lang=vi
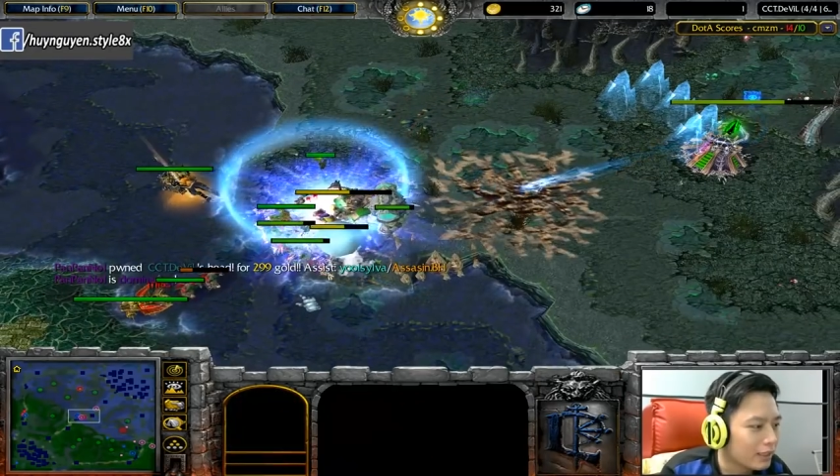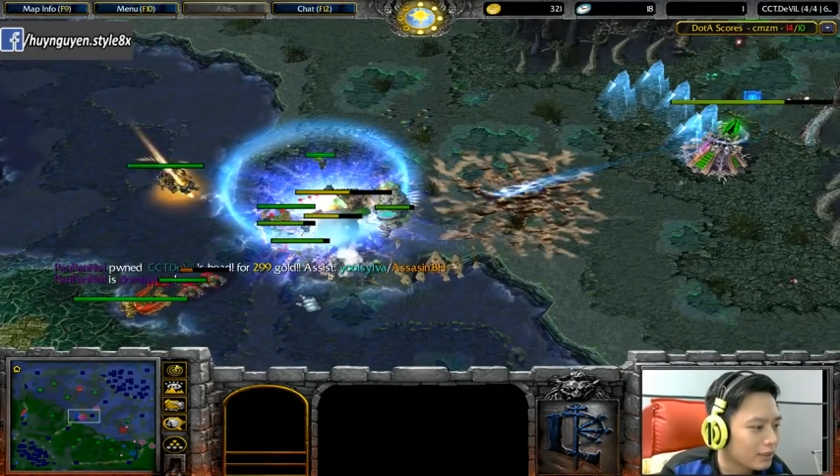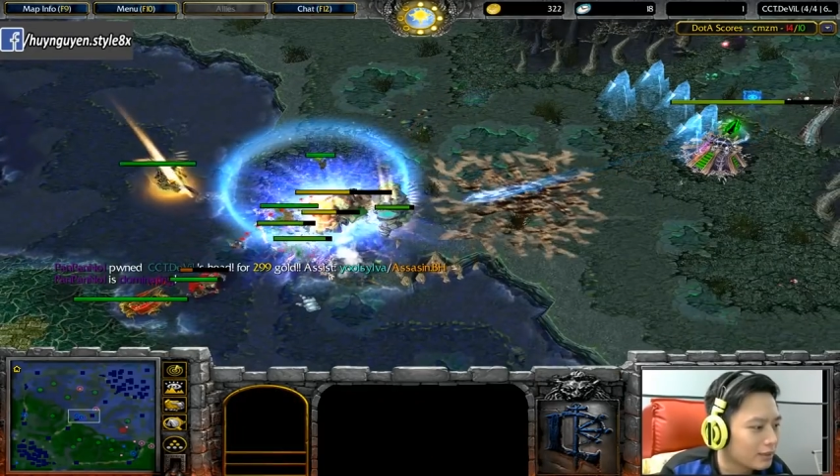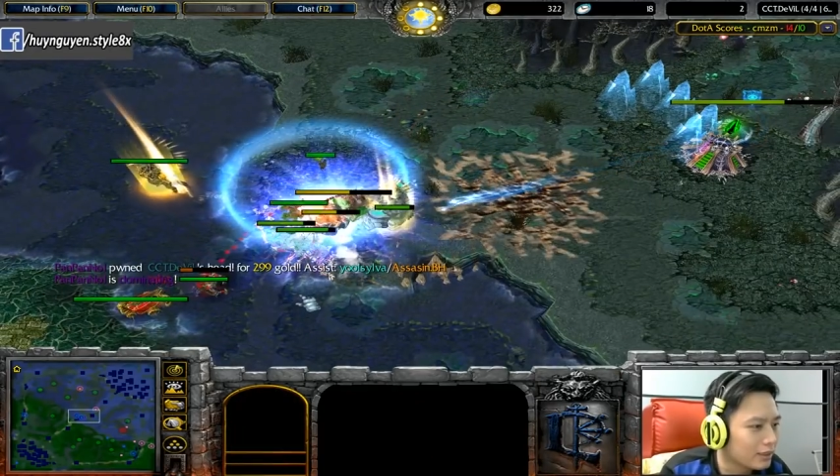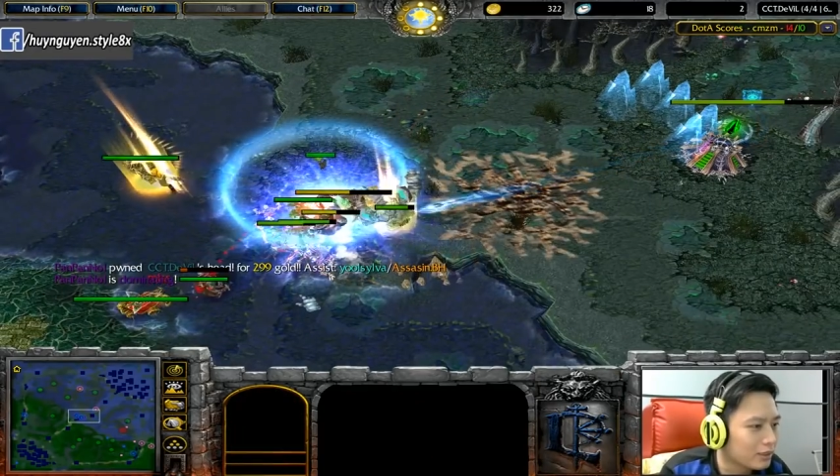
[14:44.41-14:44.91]

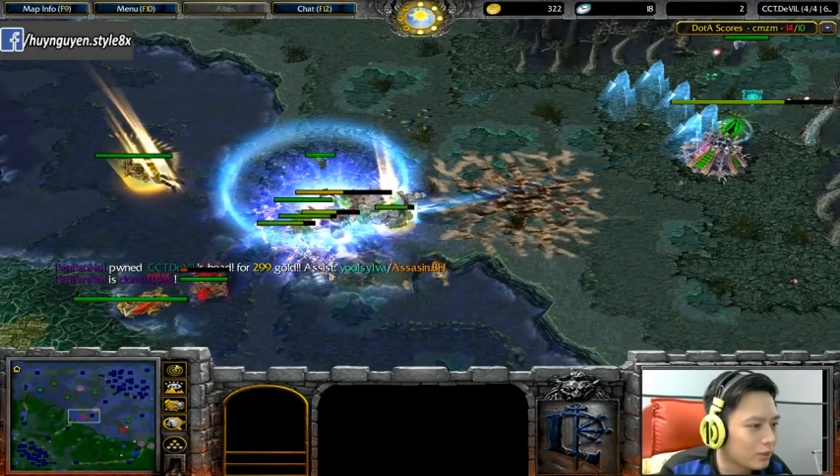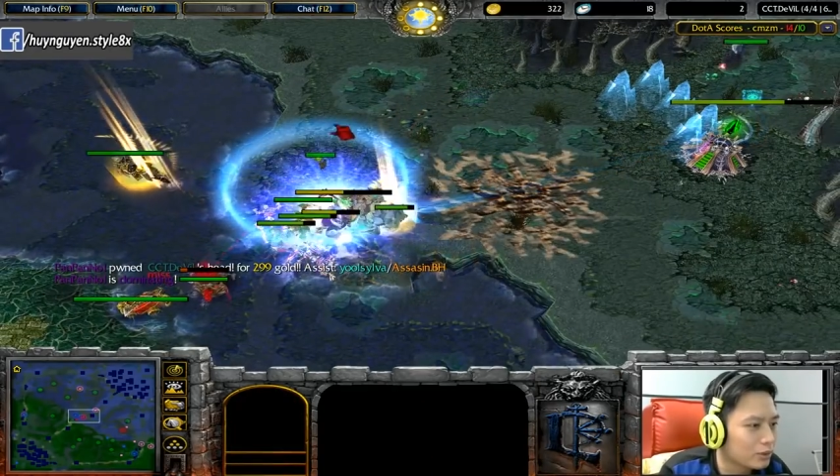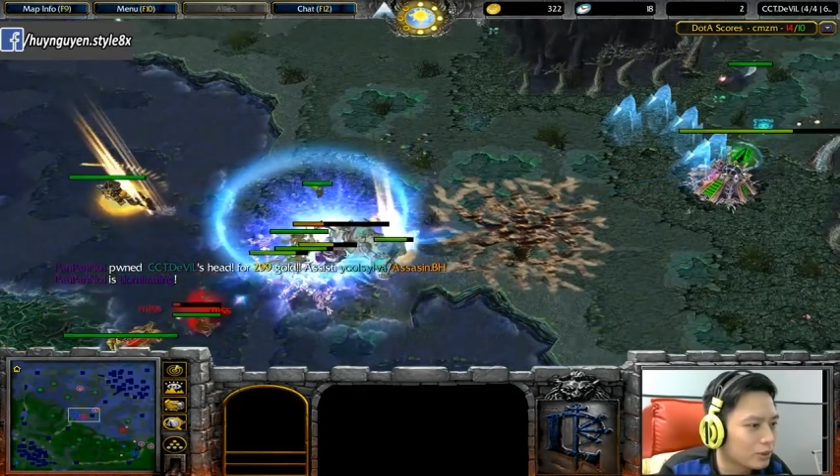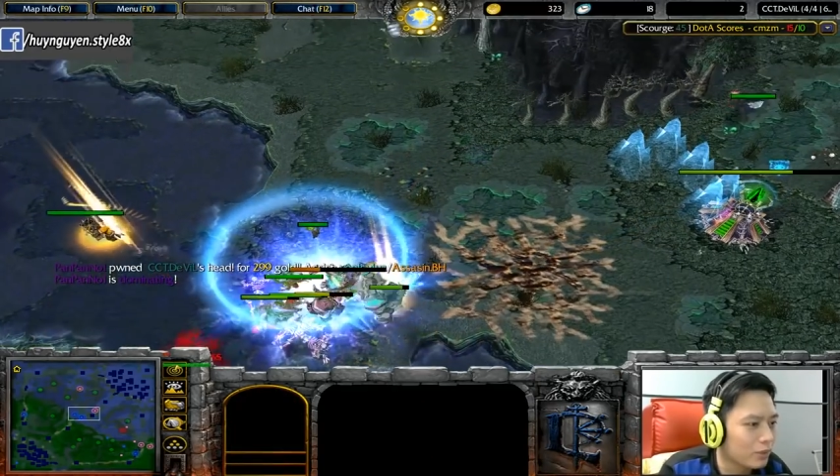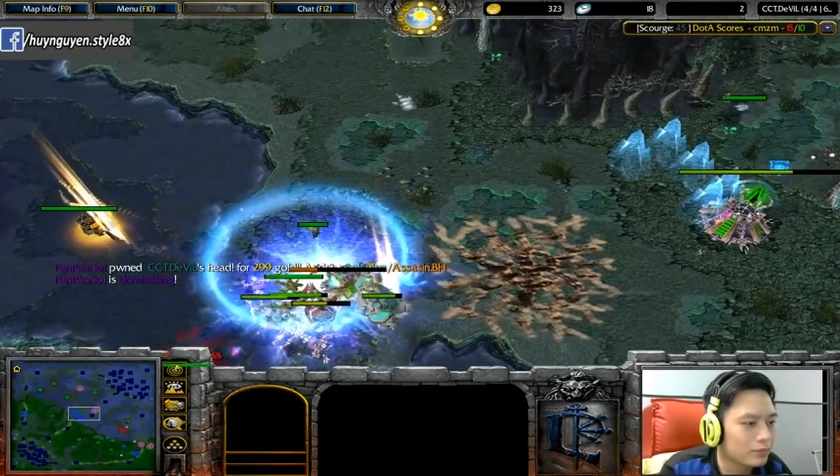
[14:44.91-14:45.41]
đánh rất
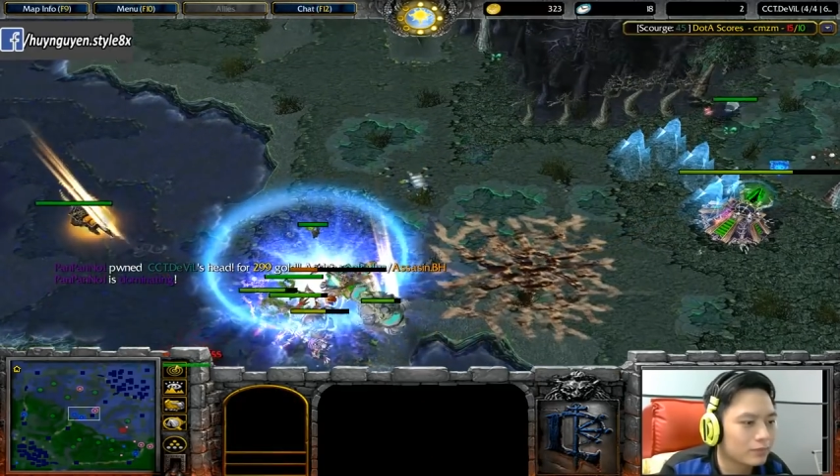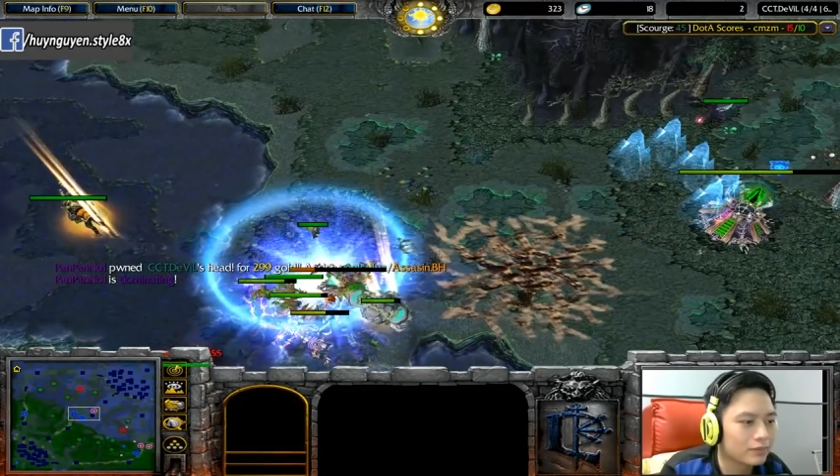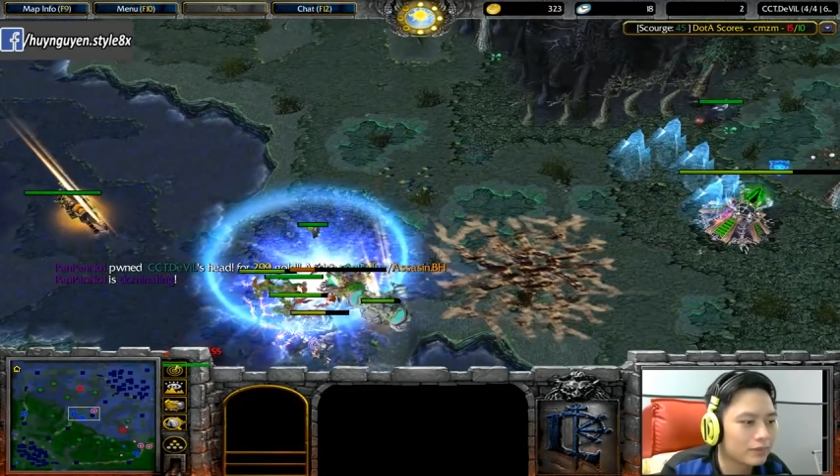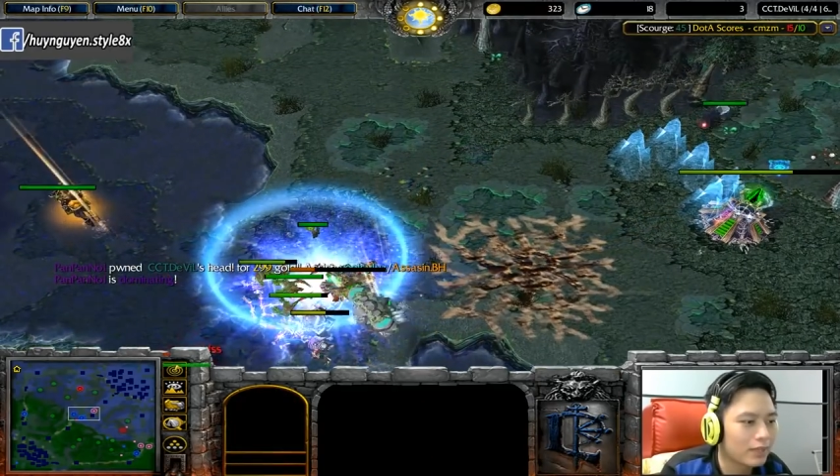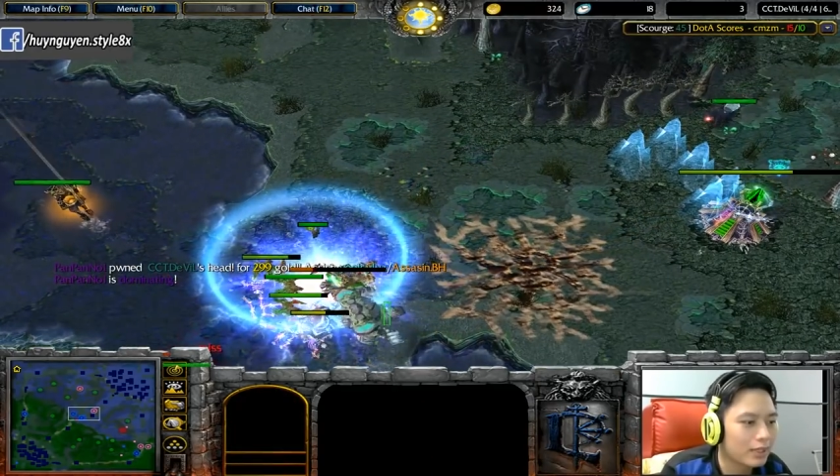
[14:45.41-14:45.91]
cục xúc
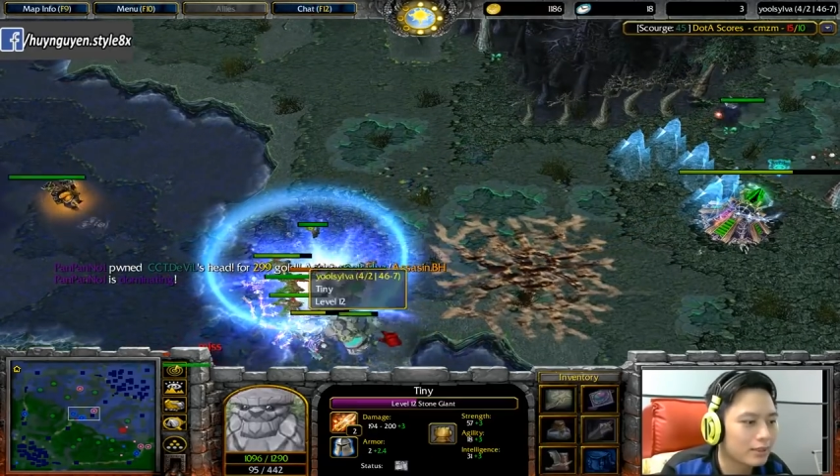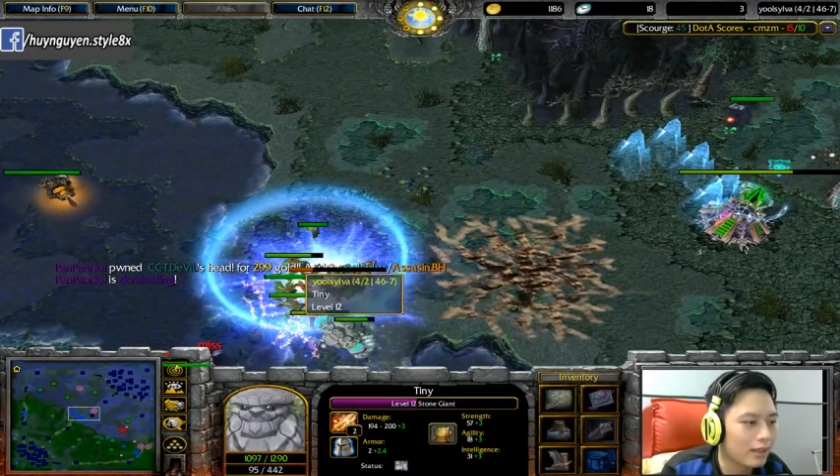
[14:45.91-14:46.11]
tại